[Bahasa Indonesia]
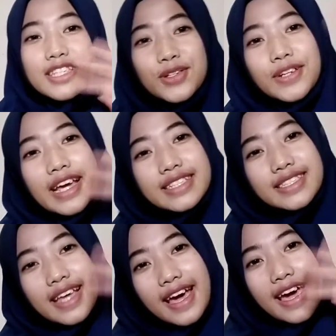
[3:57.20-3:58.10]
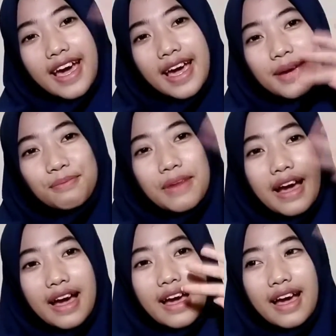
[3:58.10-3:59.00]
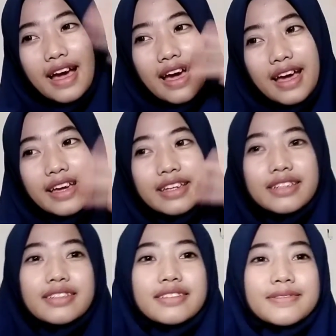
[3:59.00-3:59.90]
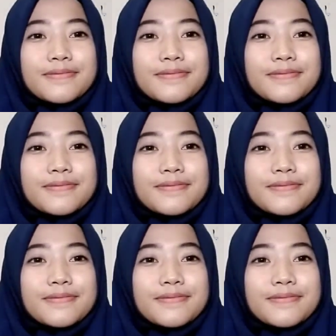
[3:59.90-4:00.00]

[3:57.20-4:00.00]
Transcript: See you next time. Bye.